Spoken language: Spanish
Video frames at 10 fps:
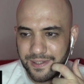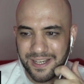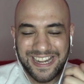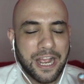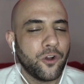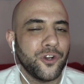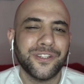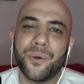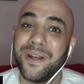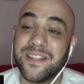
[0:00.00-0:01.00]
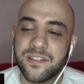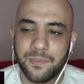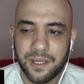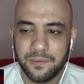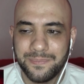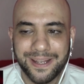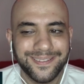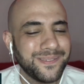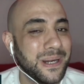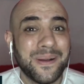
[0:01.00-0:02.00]
Nada, la coreos está buenísima. Me
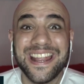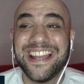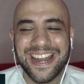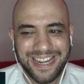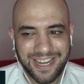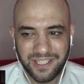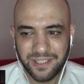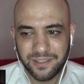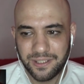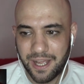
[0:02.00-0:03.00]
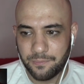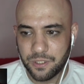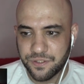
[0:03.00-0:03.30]
encanta verla bailar, Lali. Amo